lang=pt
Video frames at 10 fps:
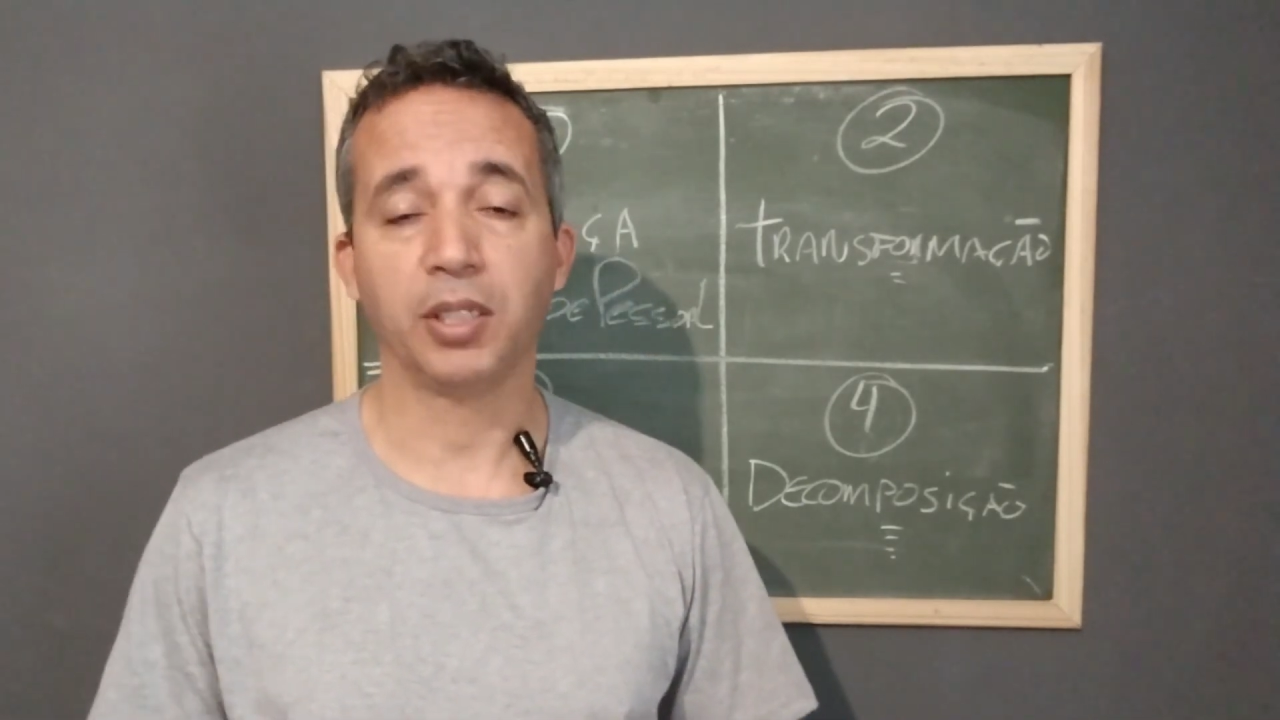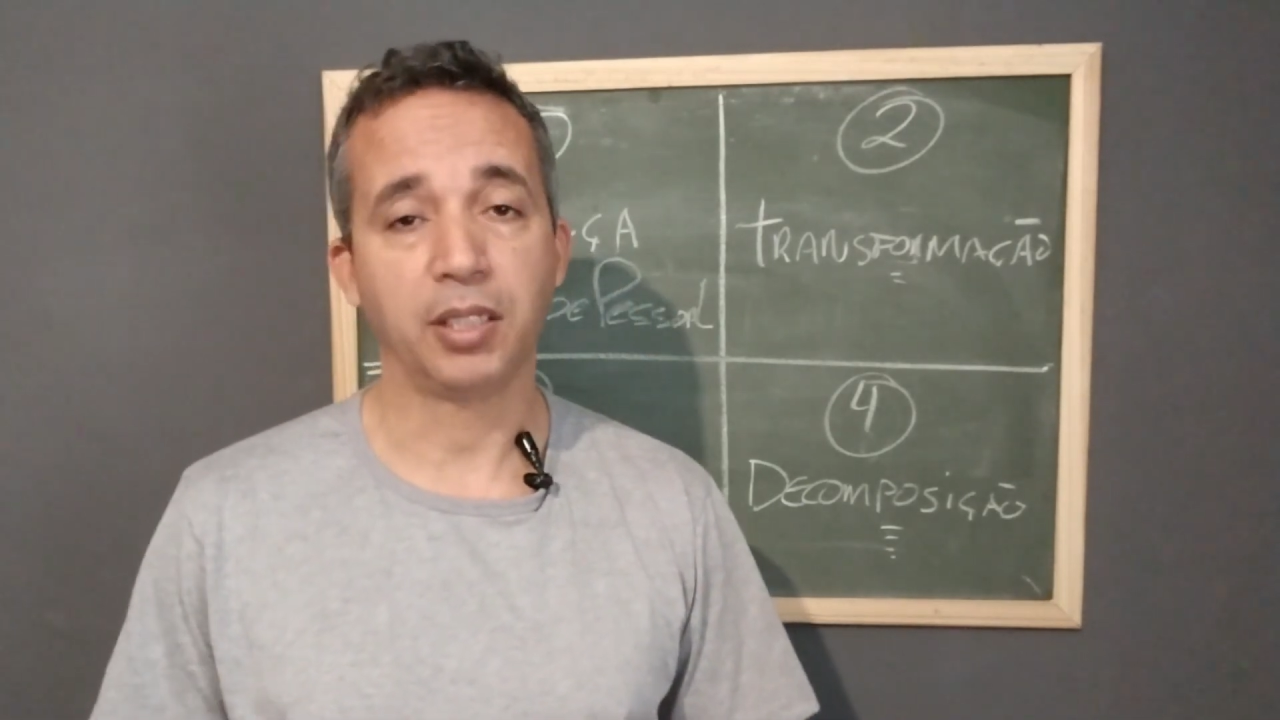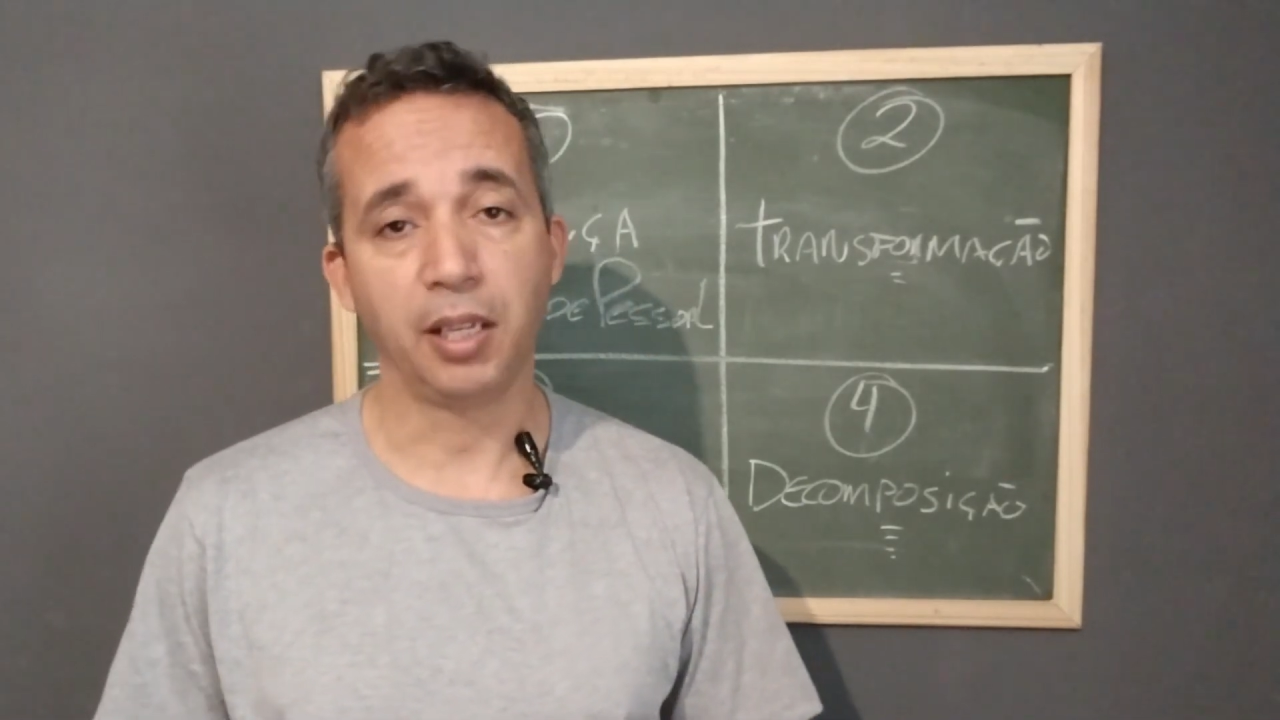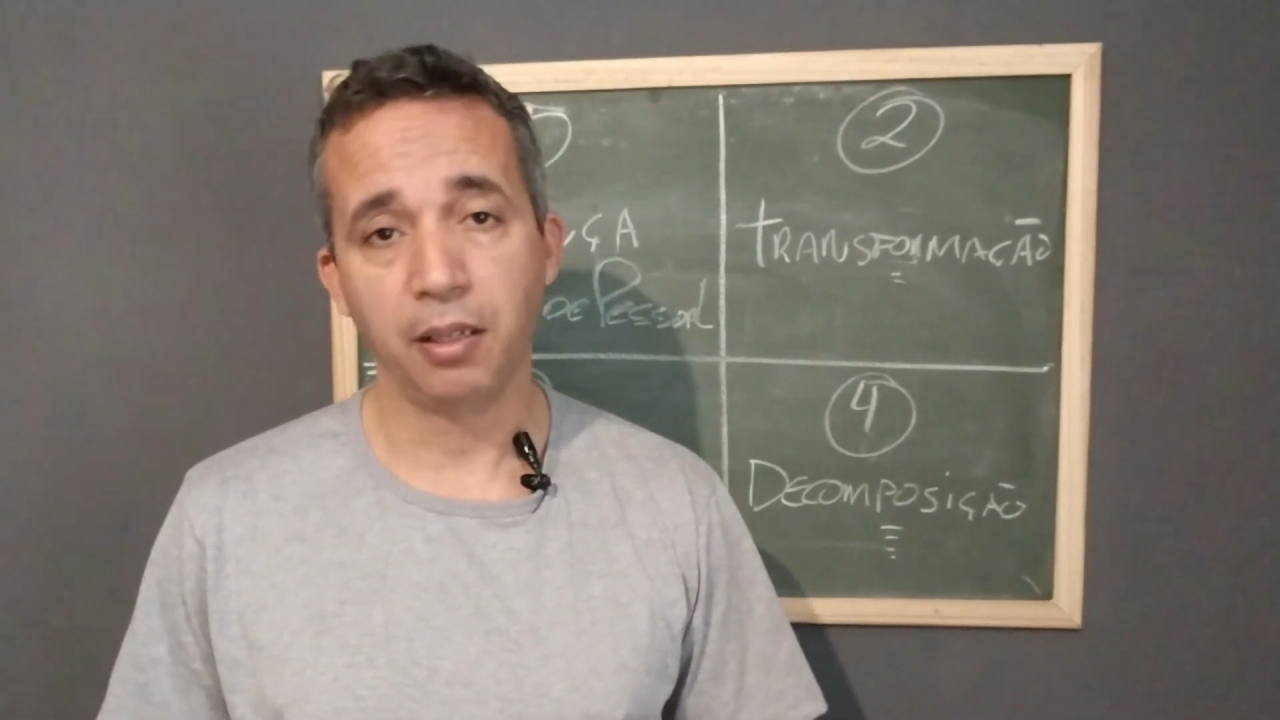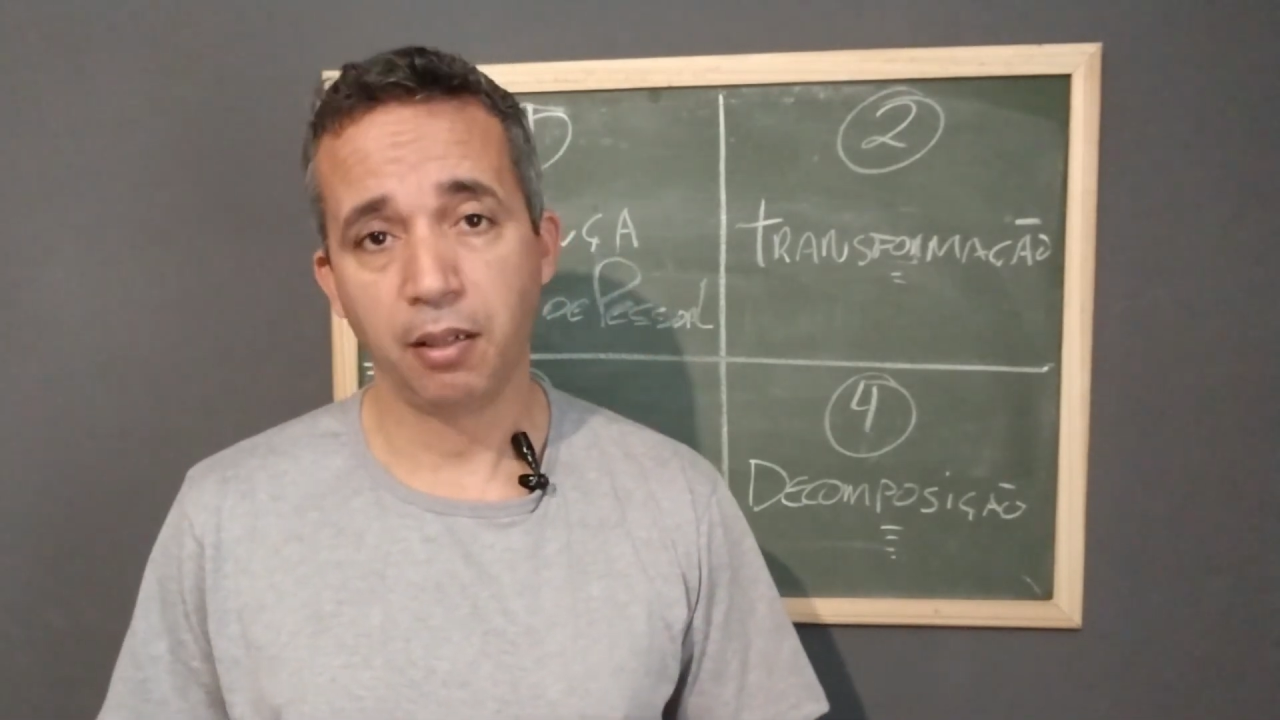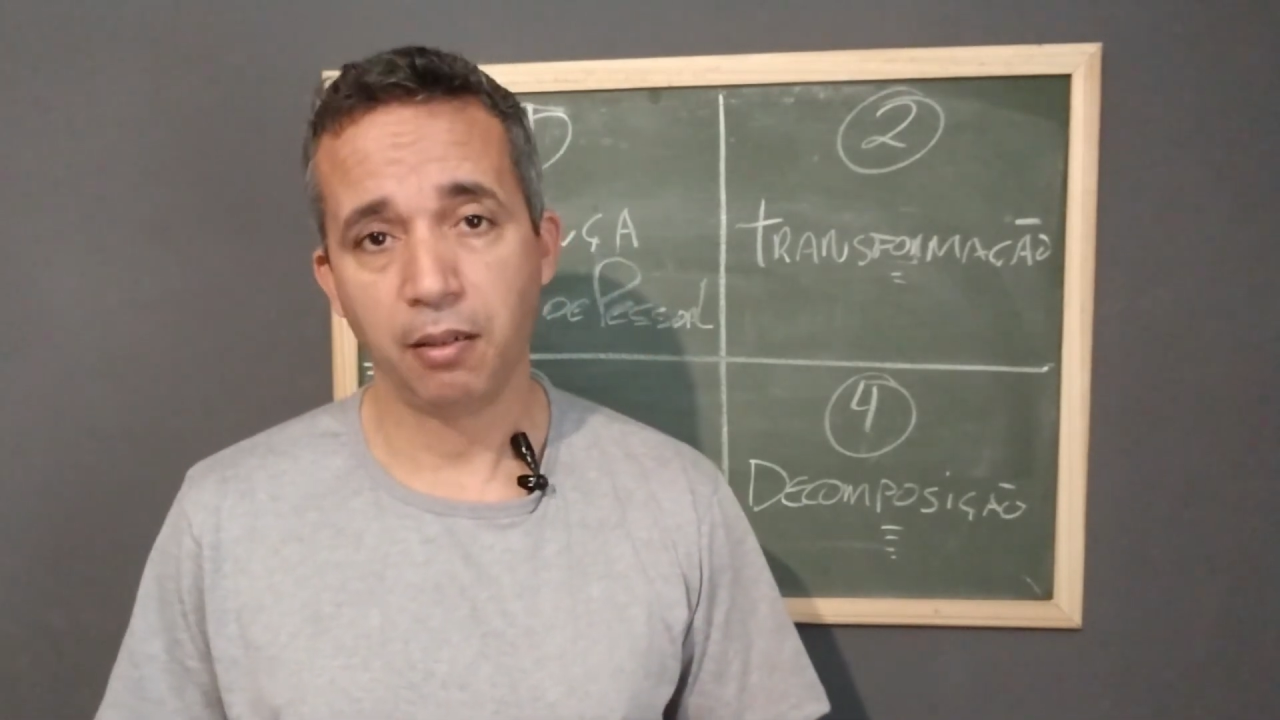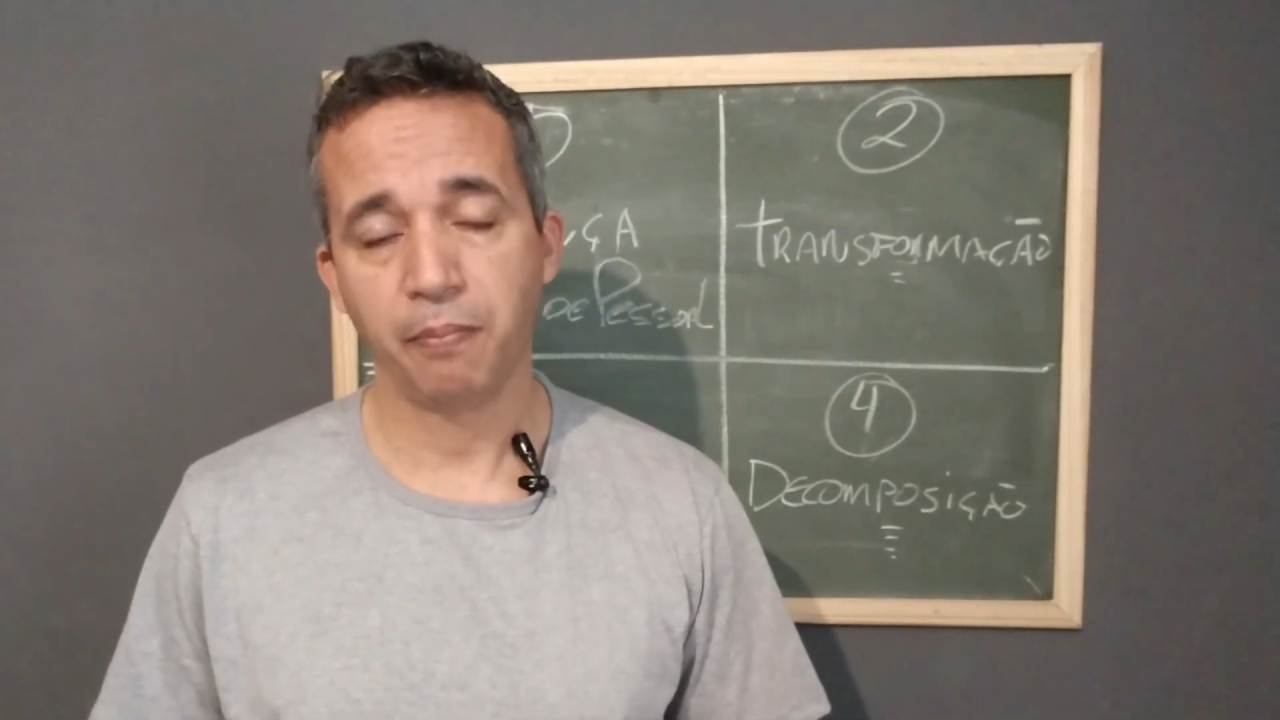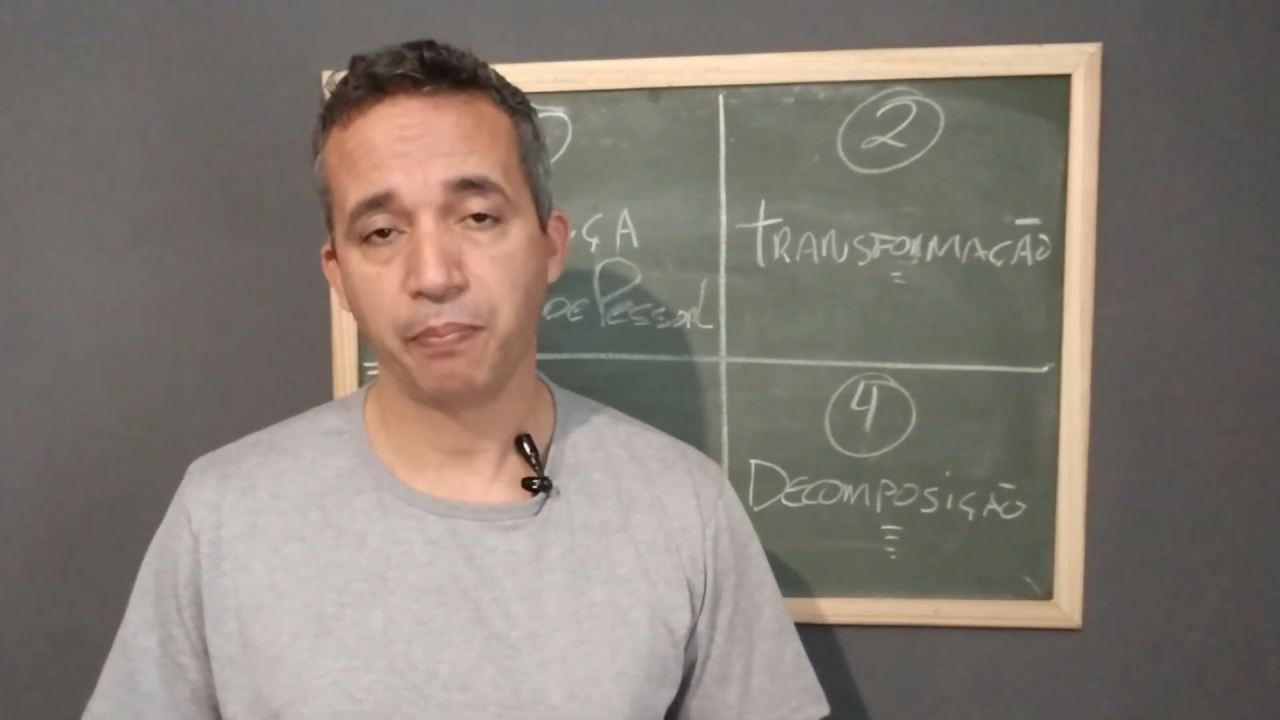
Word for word: e até